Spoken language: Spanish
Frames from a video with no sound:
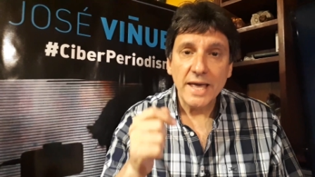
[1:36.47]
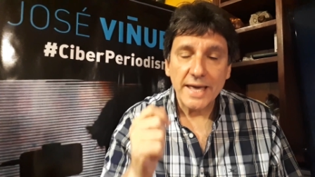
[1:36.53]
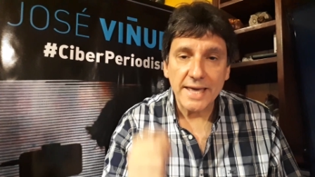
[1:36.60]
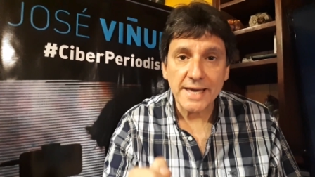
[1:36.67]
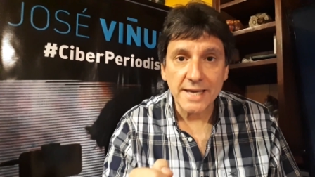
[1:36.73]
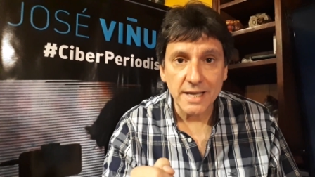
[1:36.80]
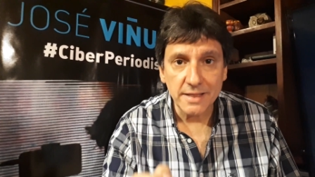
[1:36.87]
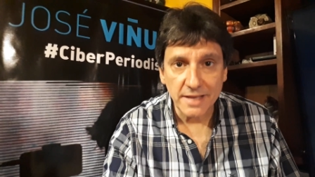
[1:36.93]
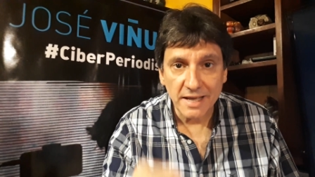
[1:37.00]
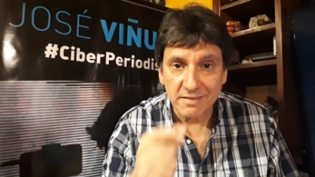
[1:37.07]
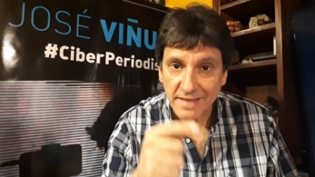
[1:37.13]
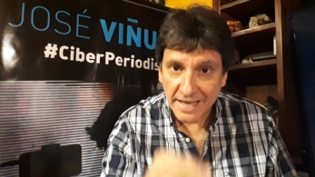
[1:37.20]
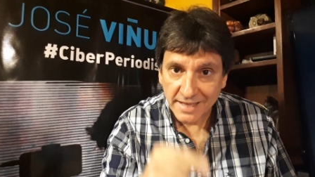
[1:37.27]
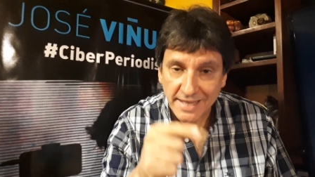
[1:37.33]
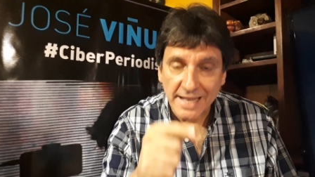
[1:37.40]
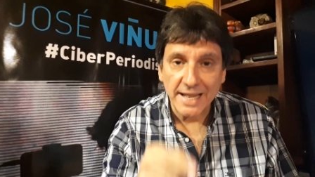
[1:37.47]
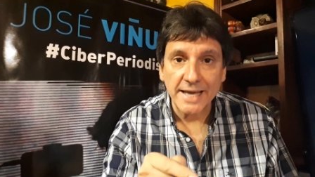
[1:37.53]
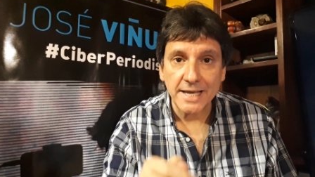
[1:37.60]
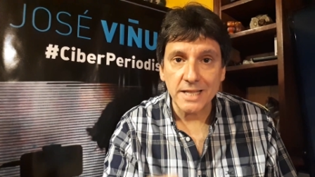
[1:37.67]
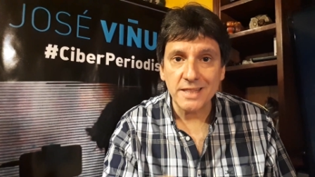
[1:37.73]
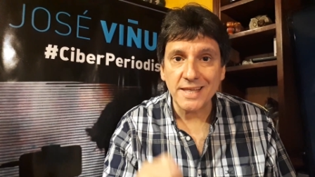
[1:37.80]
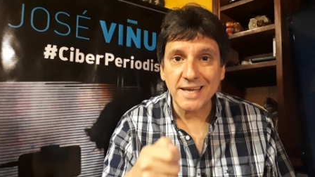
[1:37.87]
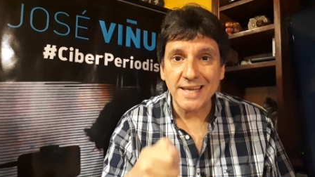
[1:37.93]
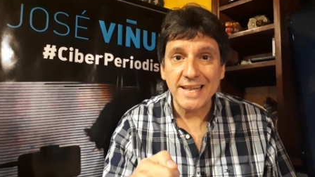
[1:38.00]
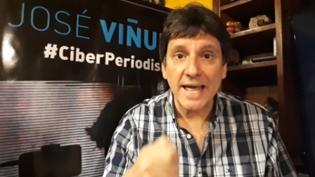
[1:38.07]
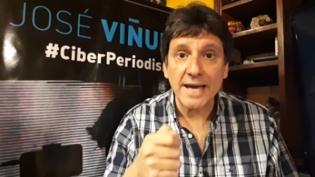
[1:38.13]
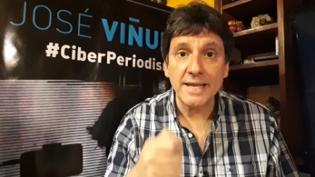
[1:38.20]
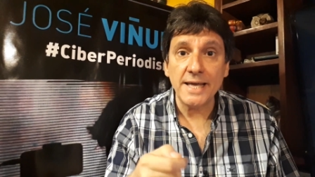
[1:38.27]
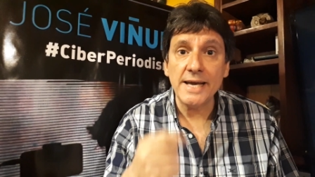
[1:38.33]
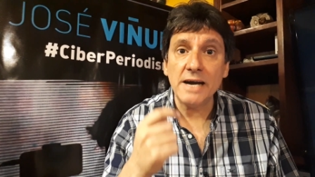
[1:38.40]
gente, esta es la gente que le
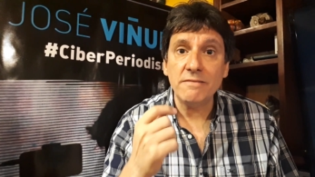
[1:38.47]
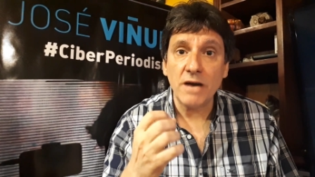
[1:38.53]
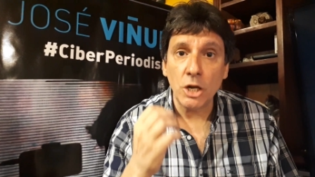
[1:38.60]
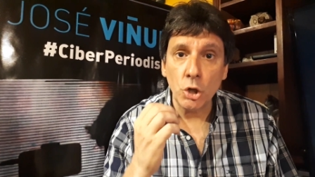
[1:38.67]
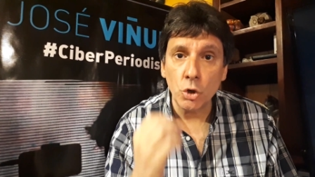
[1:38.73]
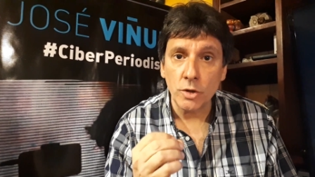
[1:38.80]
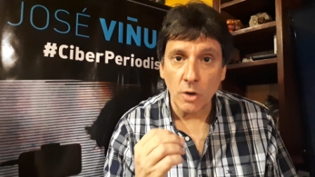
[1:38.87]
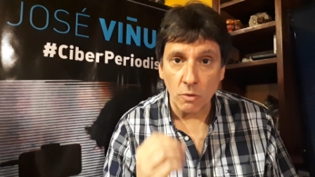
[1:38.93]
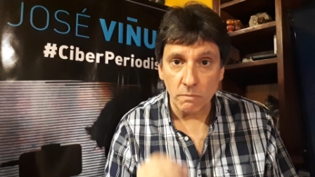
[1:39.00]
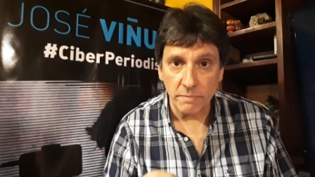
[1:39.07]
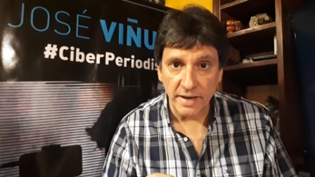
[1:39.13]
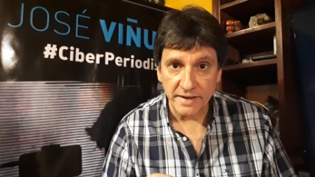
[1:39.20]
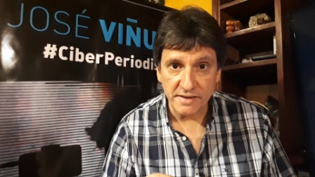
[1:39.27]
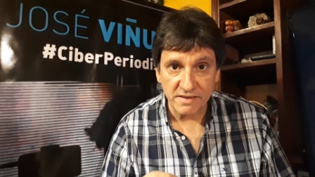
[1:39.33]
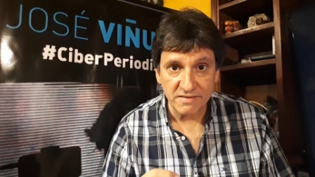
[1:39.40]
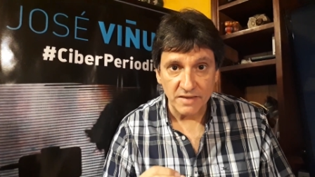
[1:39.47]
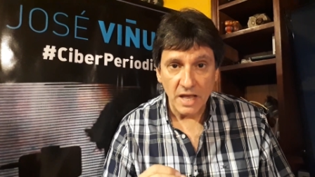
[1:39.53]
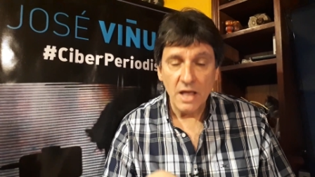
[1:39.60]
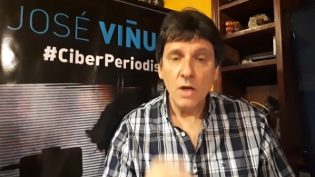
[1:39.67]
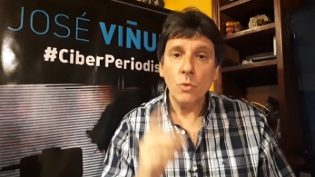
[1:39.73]
agrega valor a un país.